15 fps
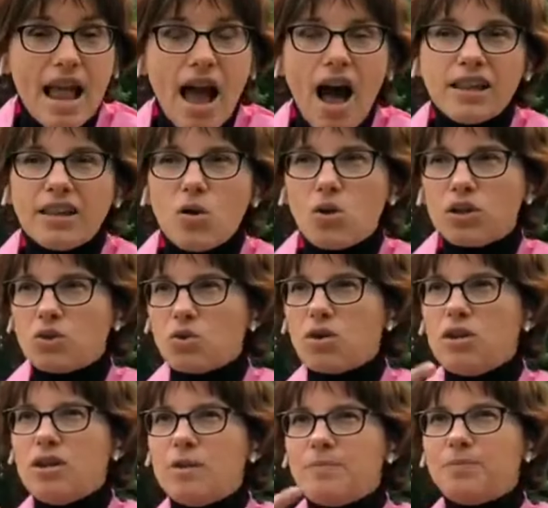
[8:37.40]
а та, у
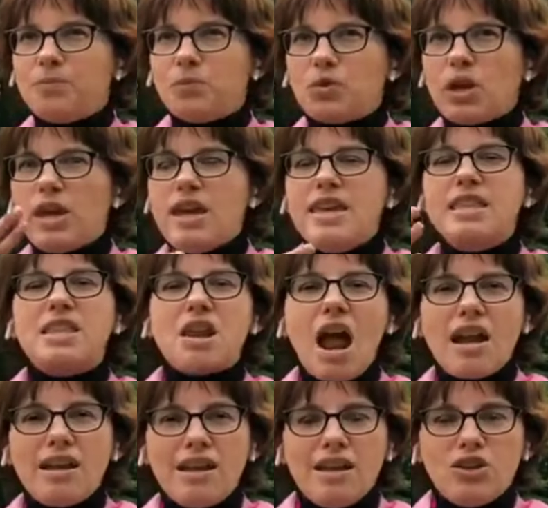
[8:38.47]
которой такие
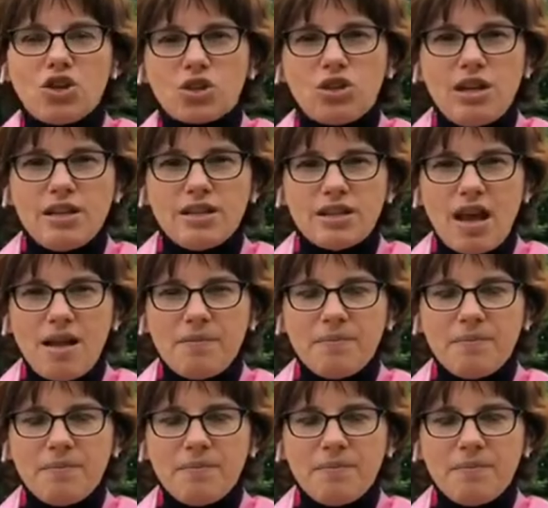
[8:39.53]
нейтральные черты лица,